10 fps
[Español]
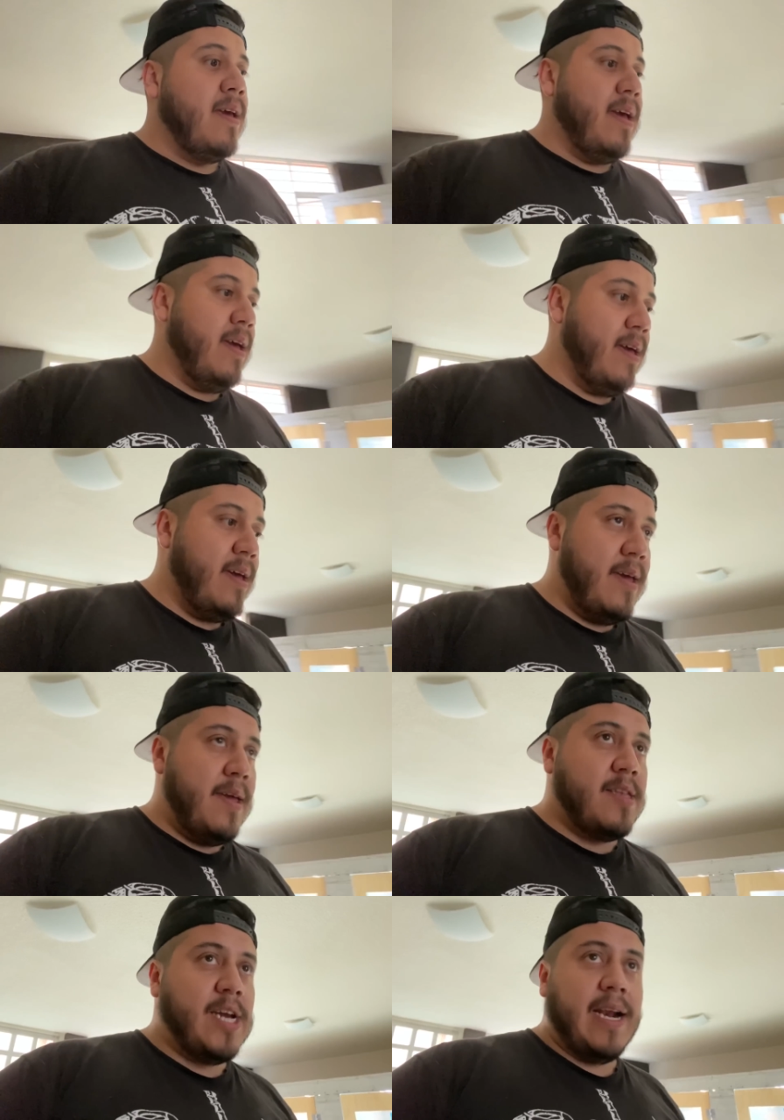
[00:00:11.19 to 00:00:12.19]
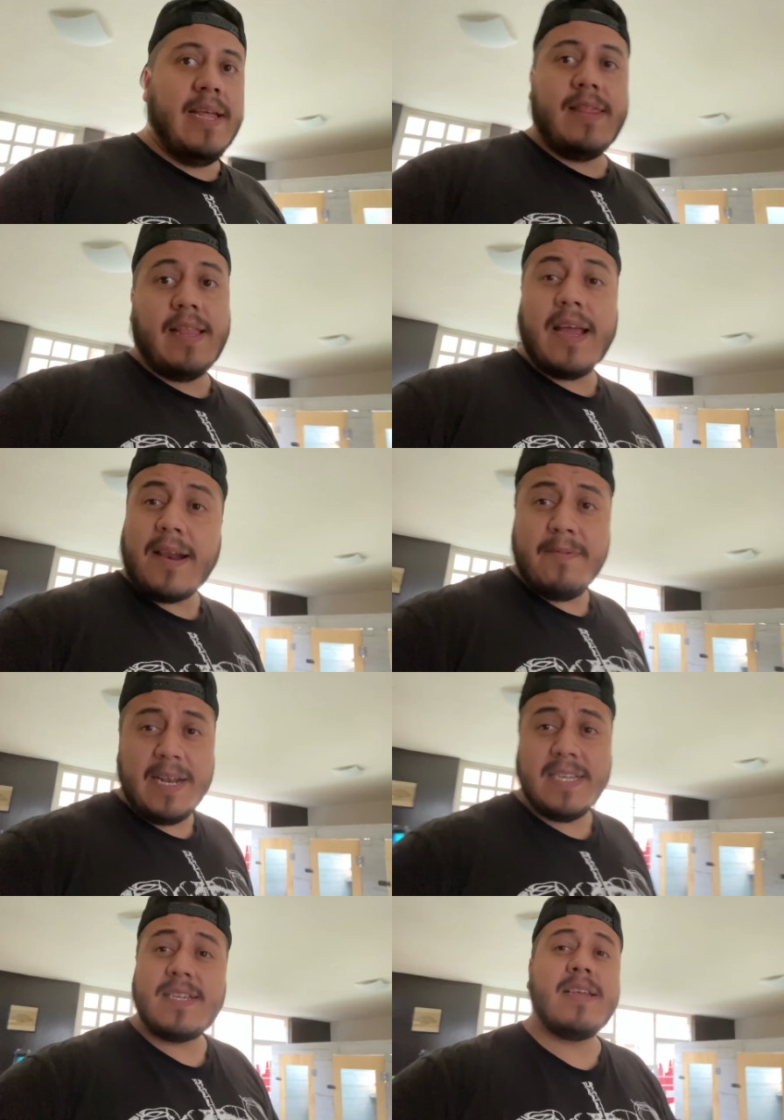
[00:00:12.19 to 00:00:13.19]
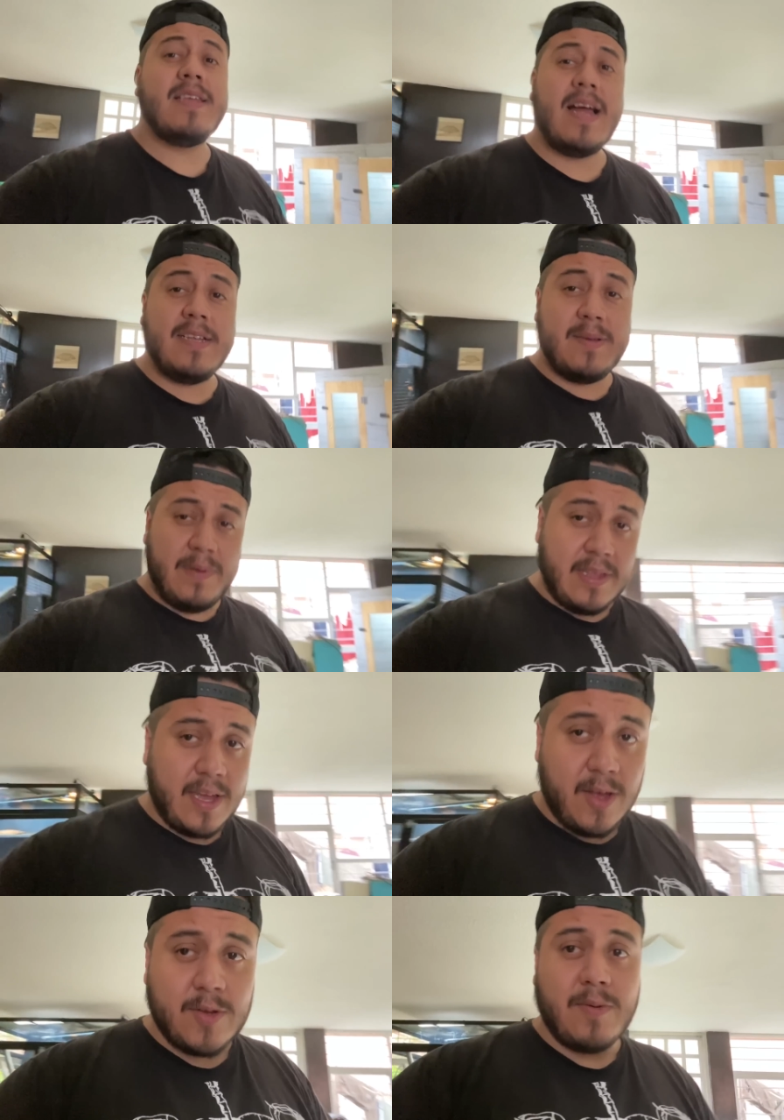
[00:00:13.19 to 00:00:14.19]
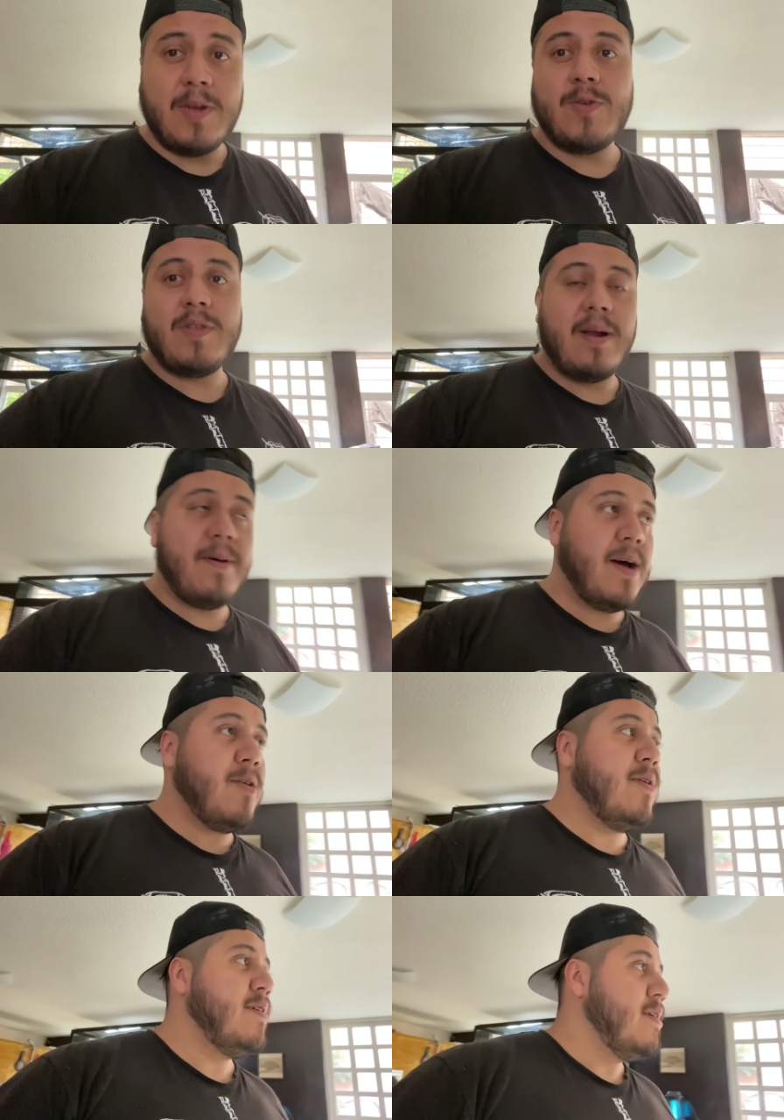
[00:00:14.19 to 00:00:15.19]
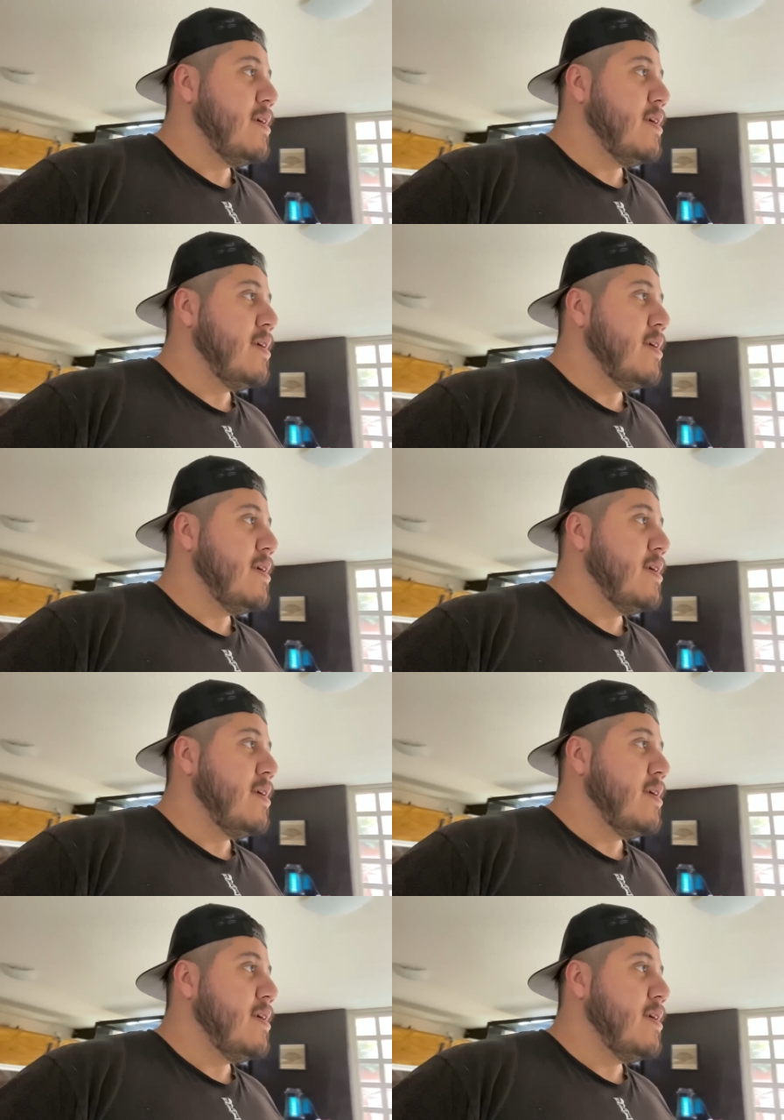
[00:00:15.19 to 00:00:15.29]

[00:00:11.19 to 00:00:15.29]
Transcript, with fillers: Eh, Charlie de Terribilis, ya les he platicado sobre su trabajo.